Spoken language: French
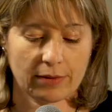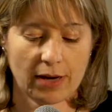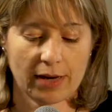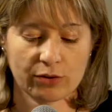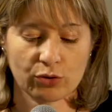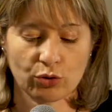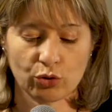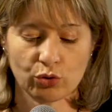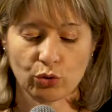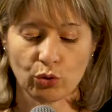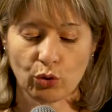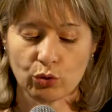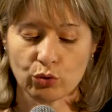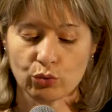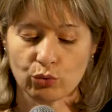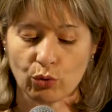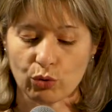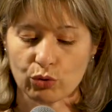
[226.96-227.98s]
à ce que ce
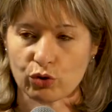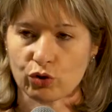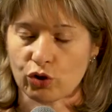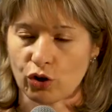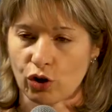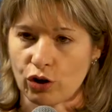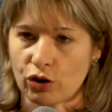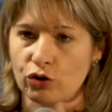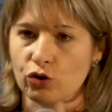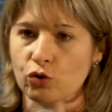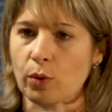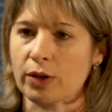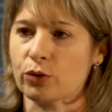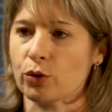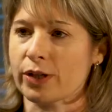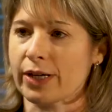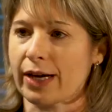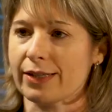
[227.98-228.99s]
retour au sol soit
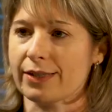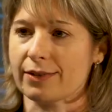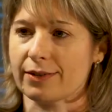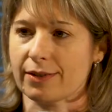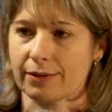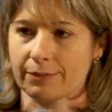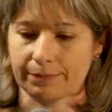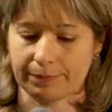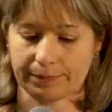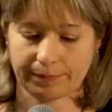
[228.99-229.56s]
de qualité.